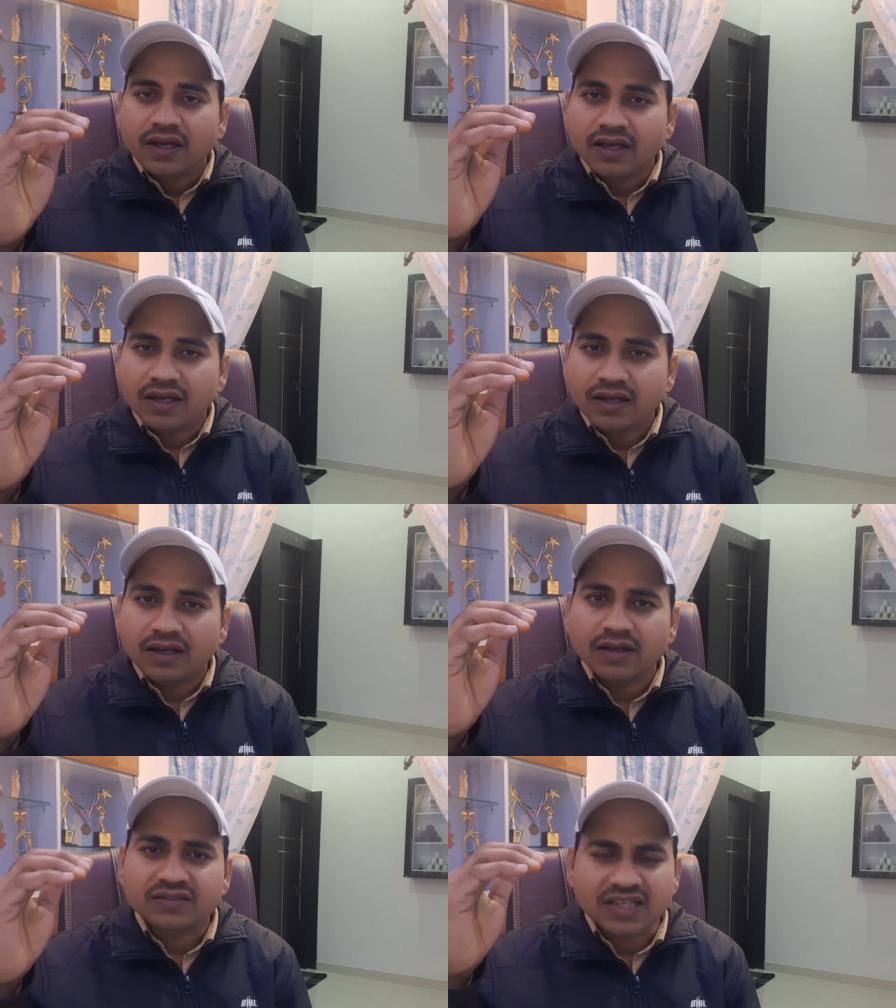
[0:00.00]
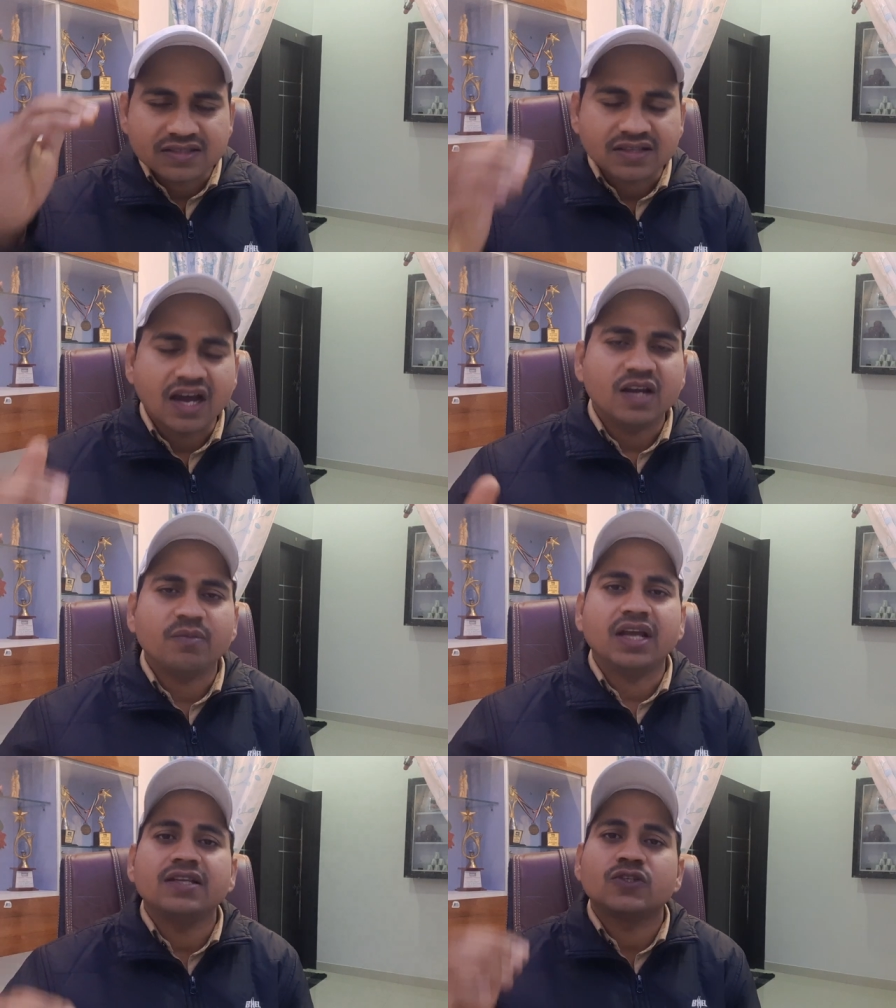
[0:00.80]
संस्थान
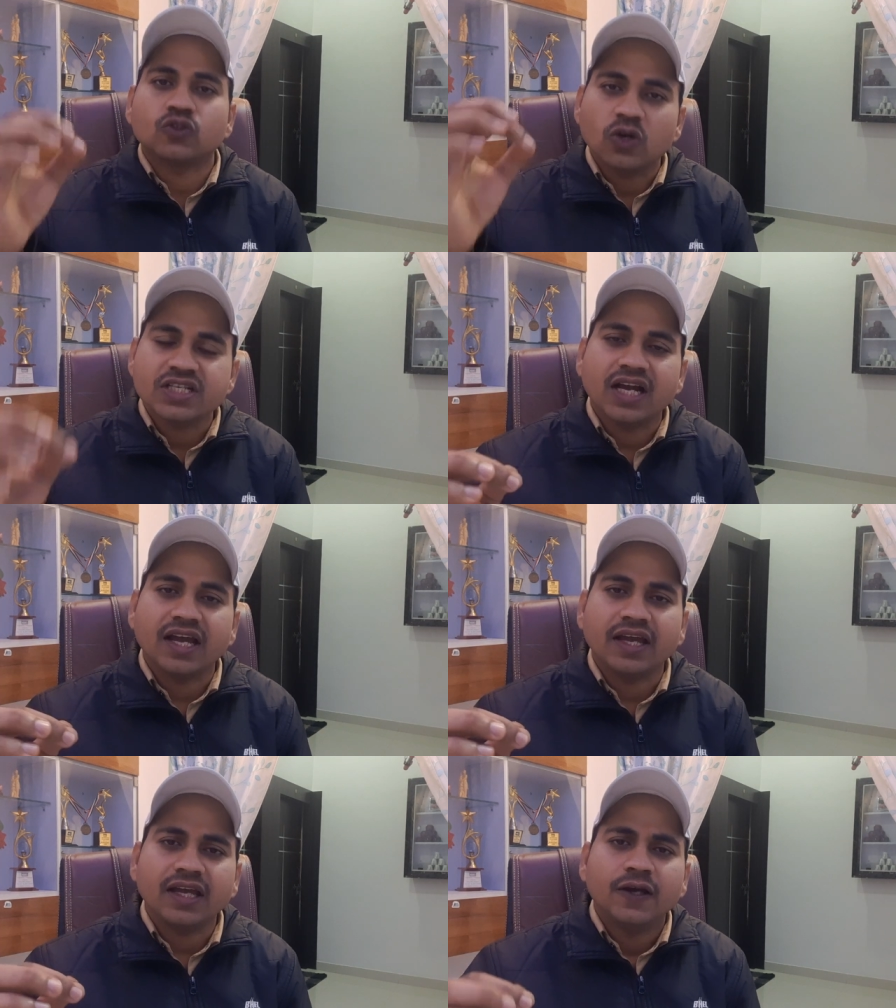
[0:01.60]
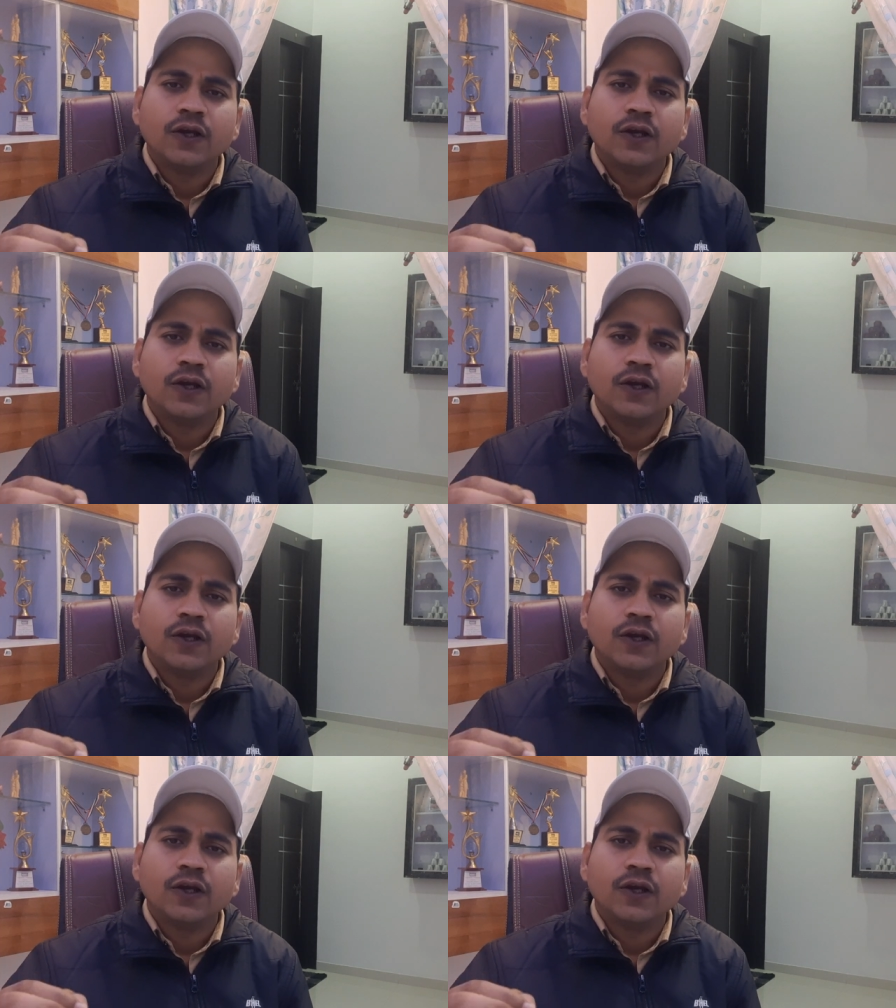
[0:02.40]
में यदि सौ जगह है